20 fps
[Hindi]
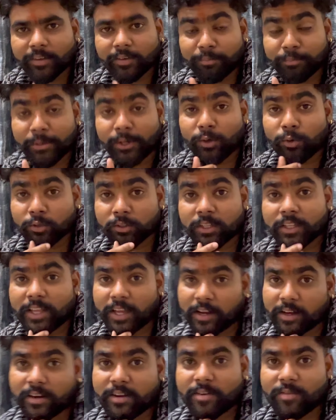विनोद
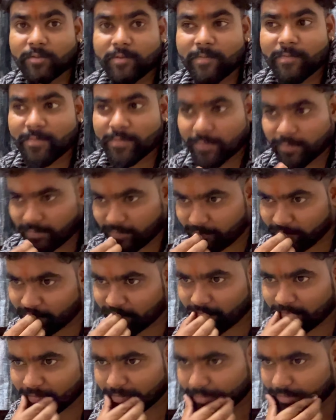देख रहे
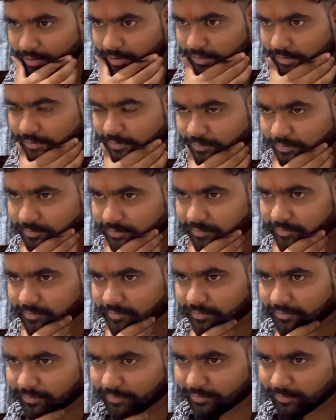हो विनोद नहीं
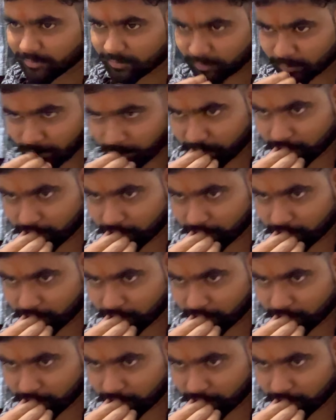देख रहे हैं